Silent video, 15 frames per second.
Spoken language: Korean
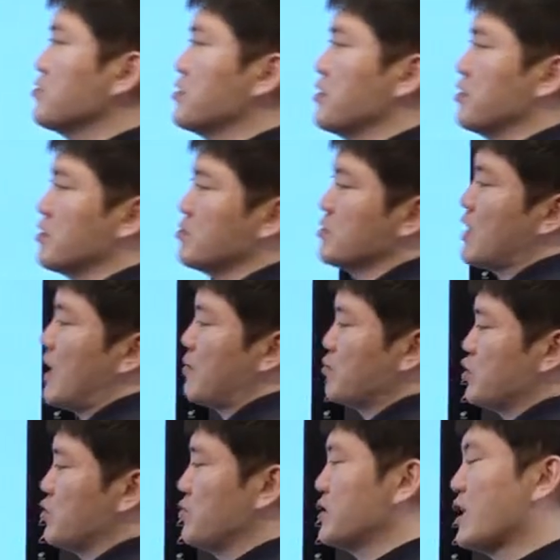해주세요. 여러분
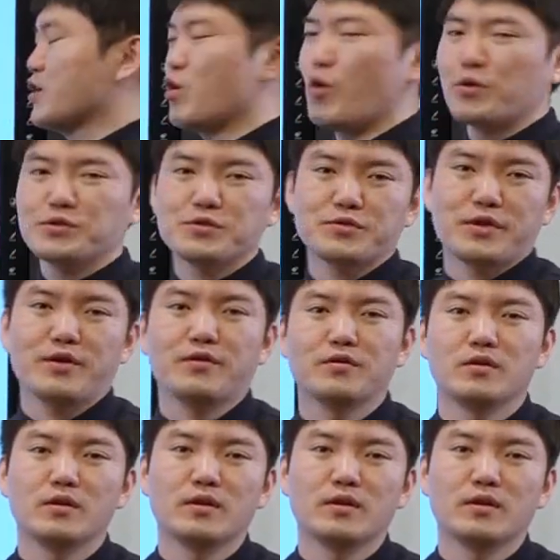감점은 다 여기서 돼요.